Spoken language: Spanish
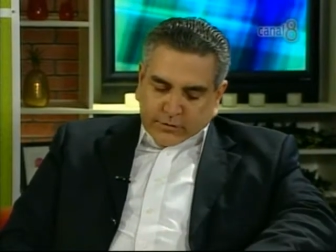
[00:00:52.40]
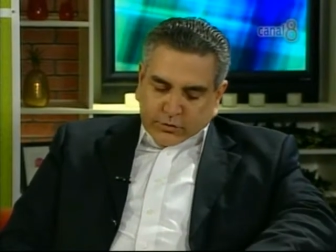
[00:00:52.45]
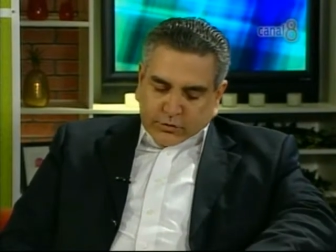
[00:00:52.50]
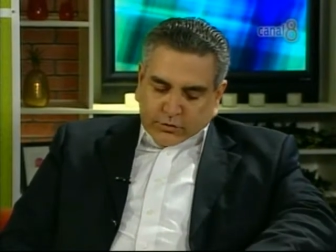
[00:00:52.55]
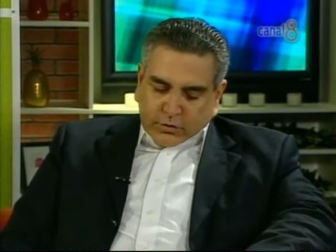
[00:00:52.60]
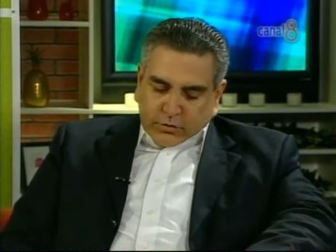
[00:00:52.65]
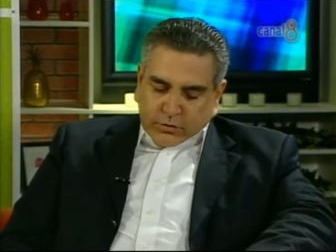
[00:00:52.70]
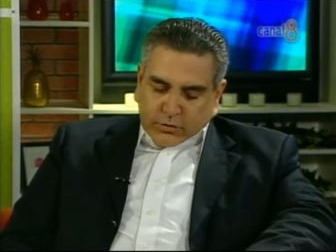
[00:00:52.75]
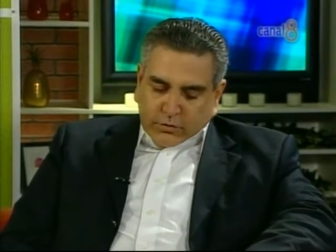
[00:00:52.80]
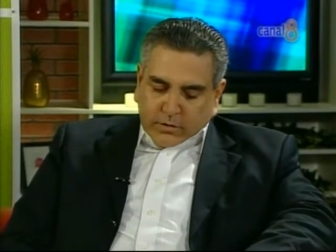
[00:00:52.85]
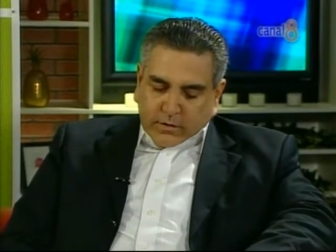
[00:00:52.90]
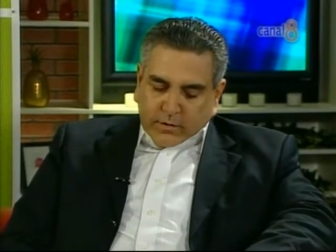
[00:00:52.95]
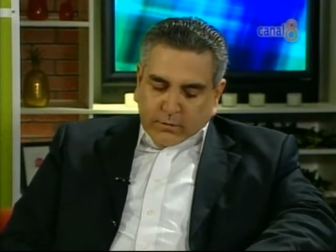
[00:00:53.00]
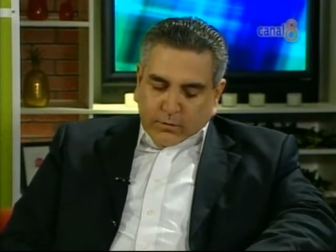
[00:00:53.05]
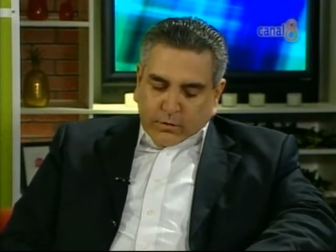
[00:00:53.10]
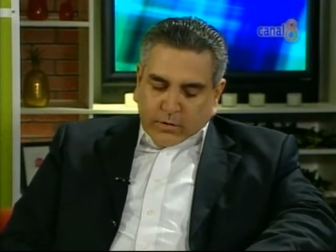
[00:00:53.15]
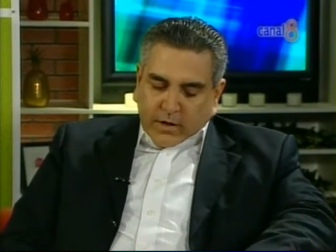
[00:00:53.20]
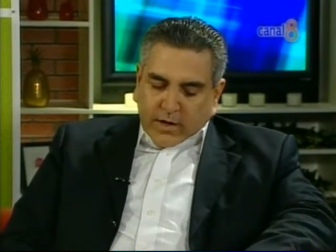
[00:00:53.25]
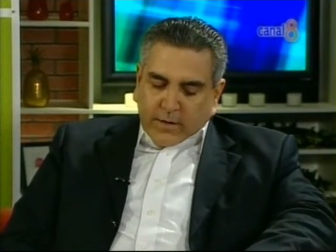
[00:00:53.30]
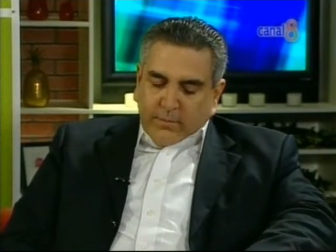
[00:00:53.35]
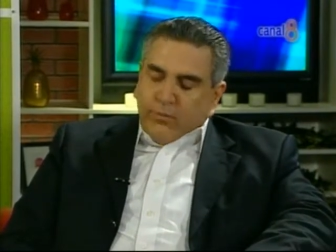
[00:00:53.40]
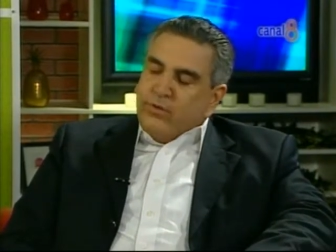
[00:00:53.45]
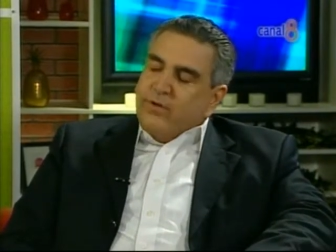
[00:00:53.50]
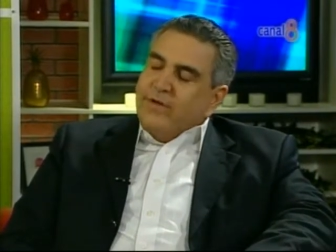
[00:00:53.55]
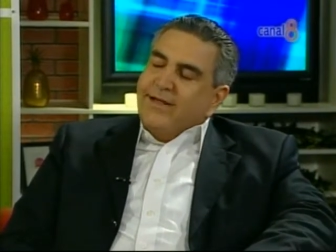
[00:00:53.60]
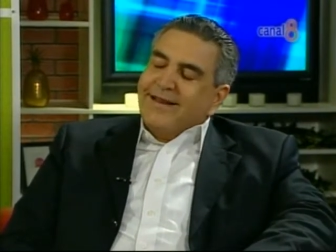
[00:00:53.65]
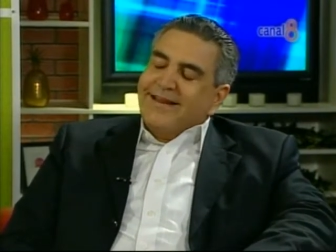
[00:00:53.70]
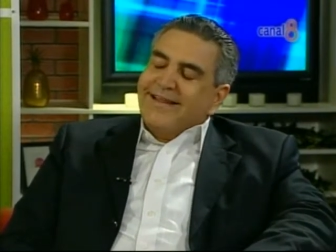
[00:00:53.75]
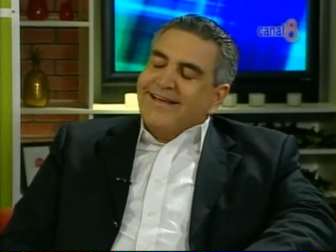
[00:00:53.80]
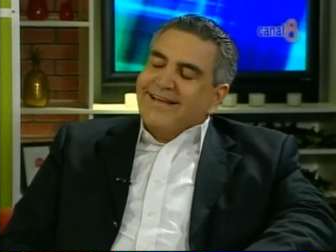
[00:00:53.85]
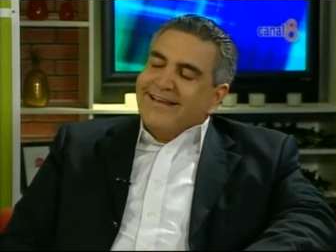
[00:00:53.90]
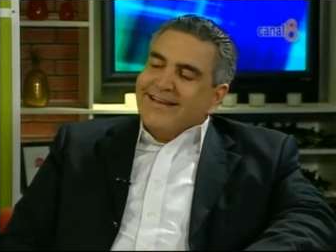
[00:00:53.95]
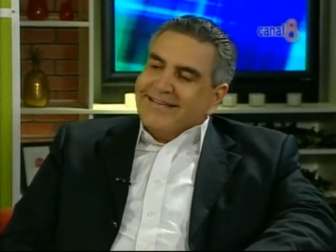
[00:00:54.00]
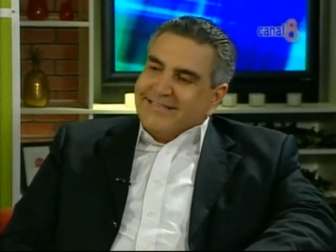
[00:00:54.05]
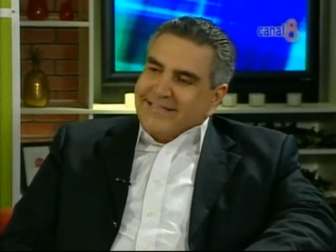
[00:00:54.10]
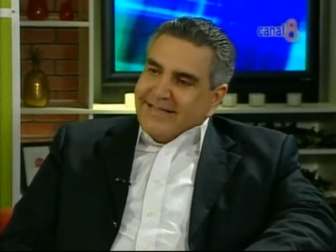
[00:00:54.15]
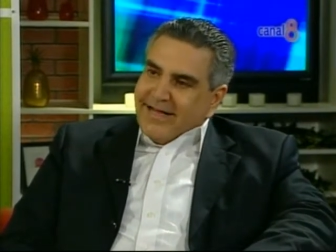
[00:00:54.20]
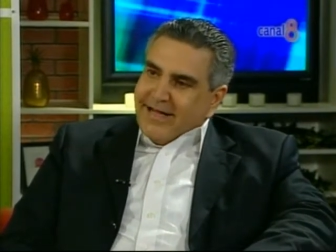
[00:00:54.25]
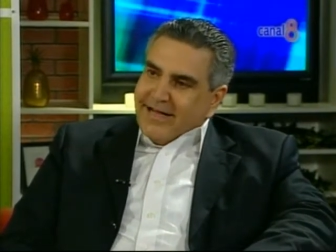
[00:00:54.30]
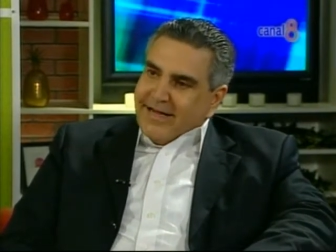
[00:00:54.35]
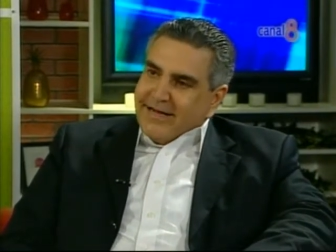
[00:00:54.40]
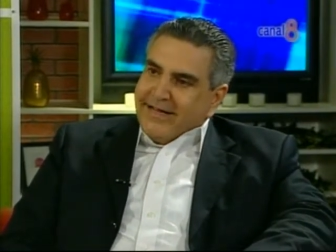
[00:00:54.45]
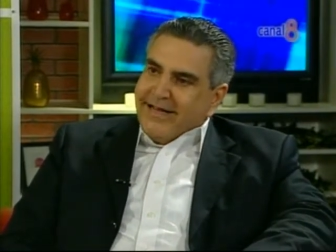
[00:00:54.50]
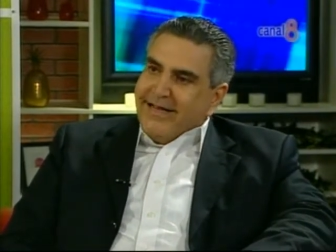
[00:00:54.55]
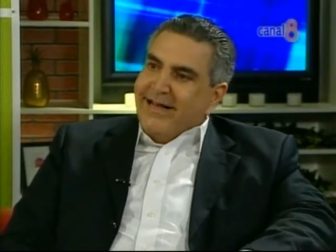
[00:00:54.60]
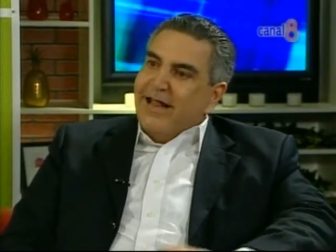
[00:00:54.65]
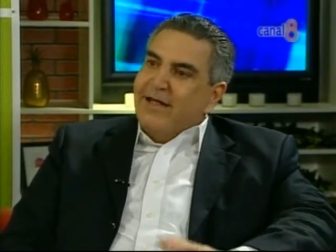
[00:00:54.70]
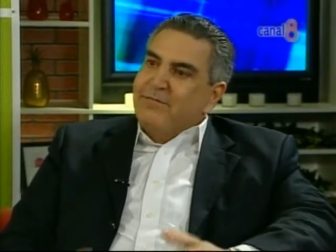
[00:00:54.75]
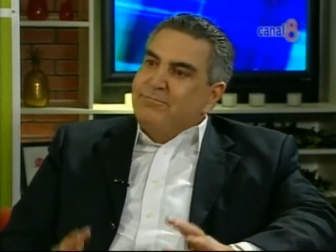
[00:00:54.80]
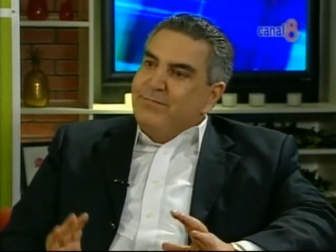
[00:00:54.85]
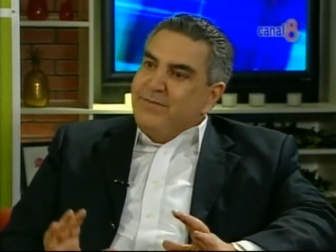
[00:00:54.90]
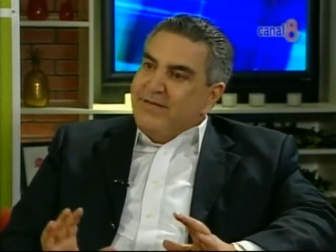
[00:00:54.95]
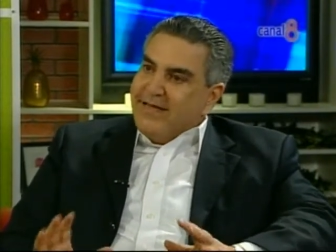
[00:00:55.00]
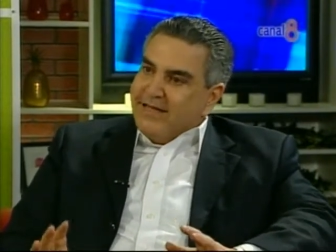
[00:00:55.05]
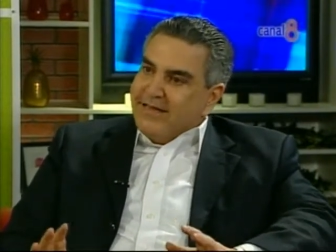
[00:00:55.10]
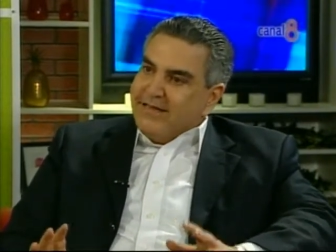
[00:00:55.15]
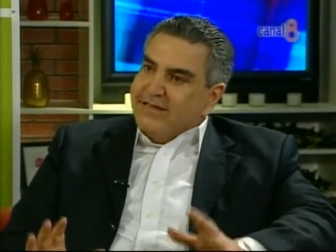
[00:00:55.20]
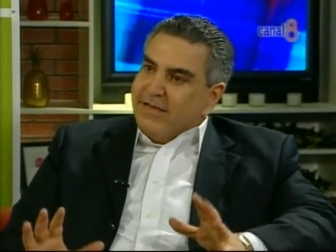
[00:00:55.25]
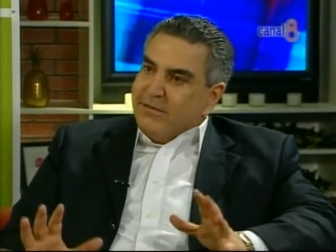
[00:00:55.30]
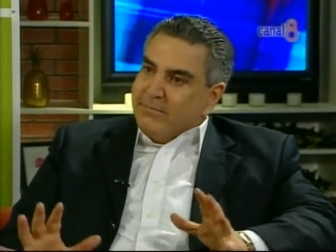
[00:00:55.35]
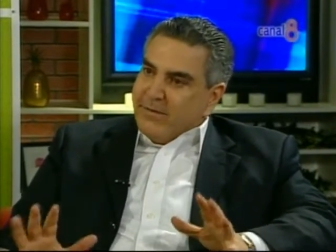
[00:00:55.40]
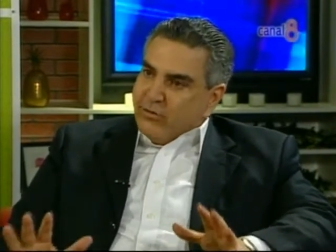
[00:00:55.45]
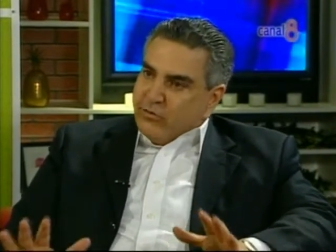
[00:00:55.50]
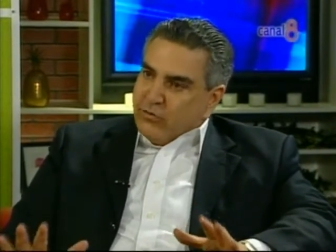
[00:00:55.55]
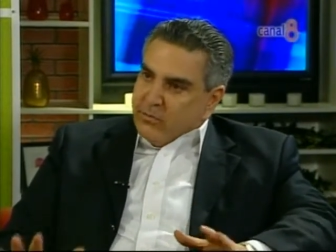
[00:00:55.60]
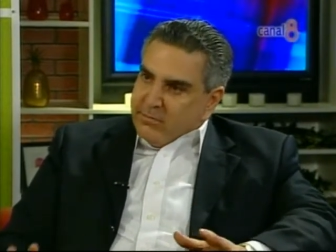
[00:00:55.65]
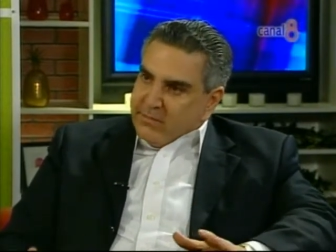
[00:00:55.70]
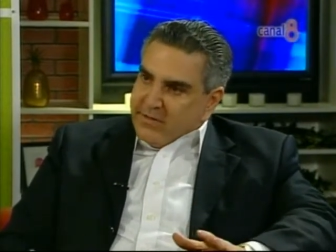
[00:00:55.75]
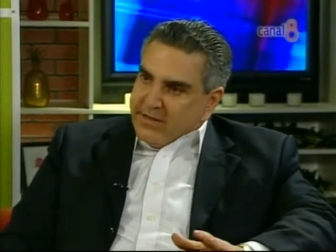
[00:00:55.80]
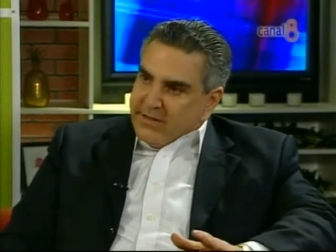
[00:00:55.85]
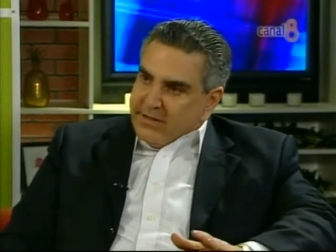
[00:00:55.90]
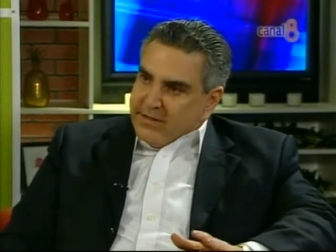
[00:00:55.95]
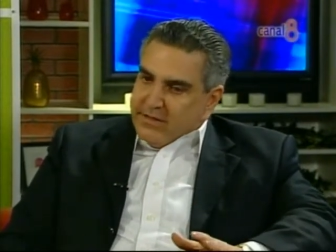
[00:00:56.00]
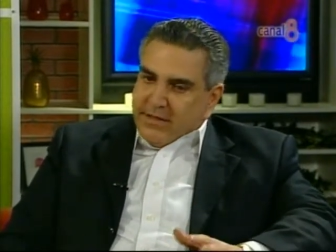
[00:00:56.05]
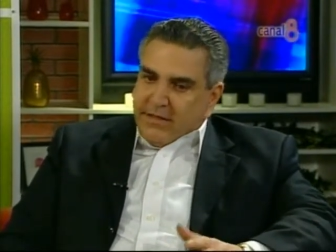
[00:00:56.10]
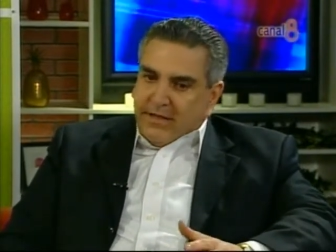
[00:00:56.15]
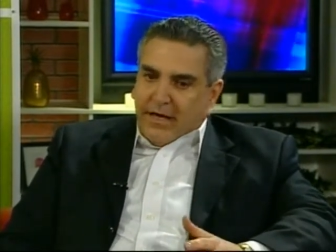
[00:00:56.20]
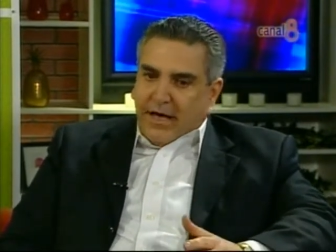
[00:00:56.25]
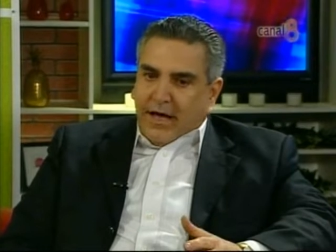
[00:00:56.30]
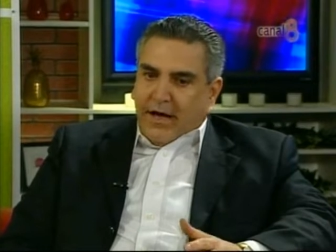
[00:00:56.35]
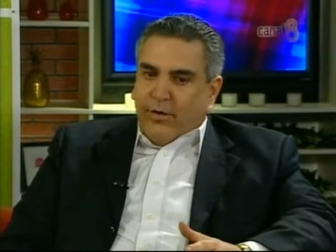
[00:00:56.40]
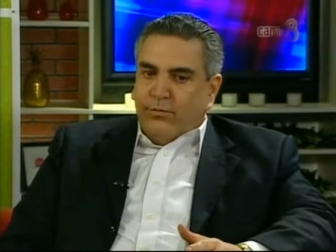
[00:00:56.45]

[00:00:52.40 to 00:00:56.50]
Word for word: Nosotros lo que buscamos es regresar el ambiente, el medio ambiente,